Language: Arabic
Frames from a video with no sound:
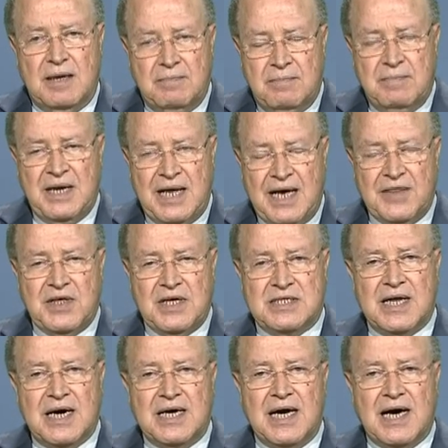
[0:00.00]
من هذه
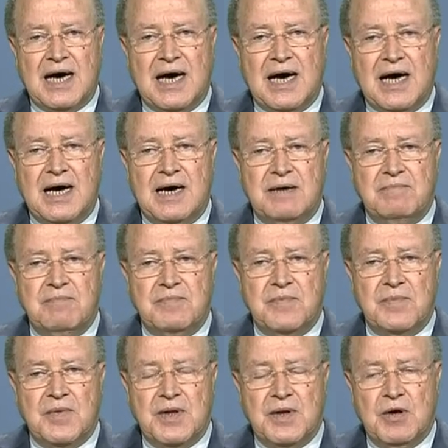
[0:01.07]
الدقيقة
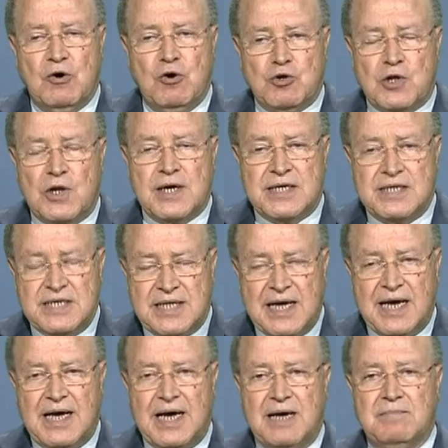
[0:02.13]
أطلق
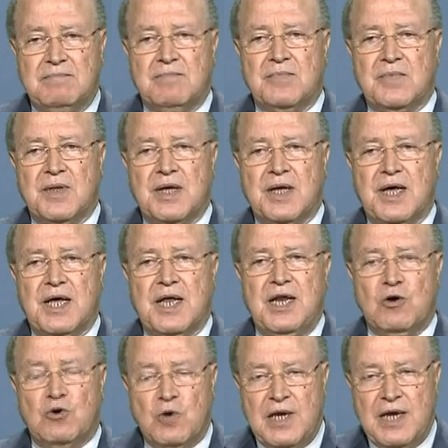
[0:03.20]
نداء
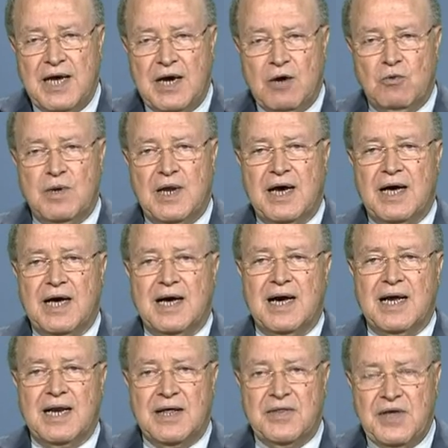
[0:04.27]
لكل هؤلاء
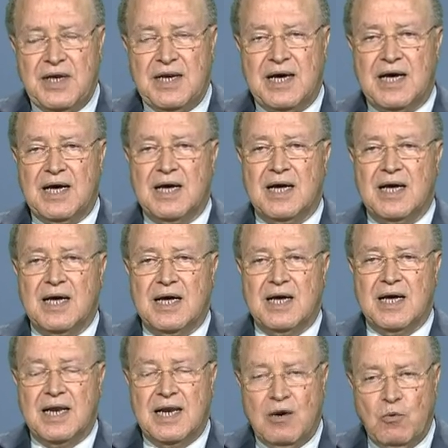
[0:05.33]
الذين
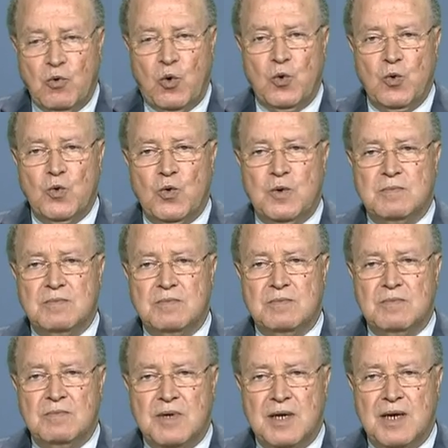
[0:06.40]
لوحوا
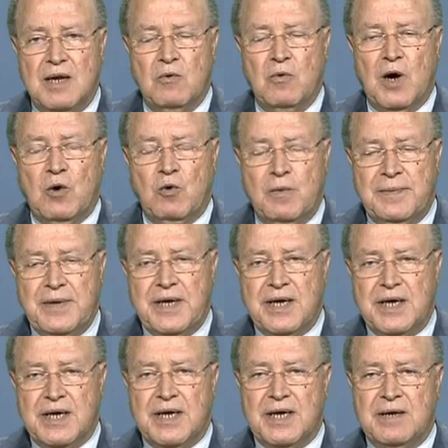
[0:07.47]
لوحوا
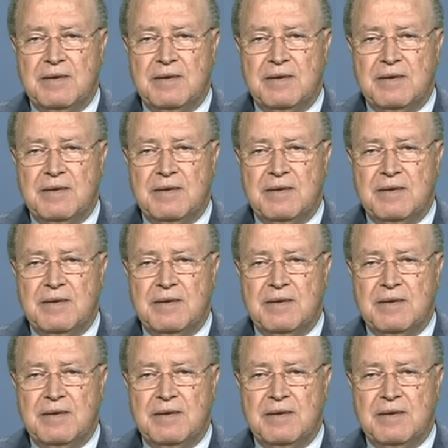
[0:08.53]
ب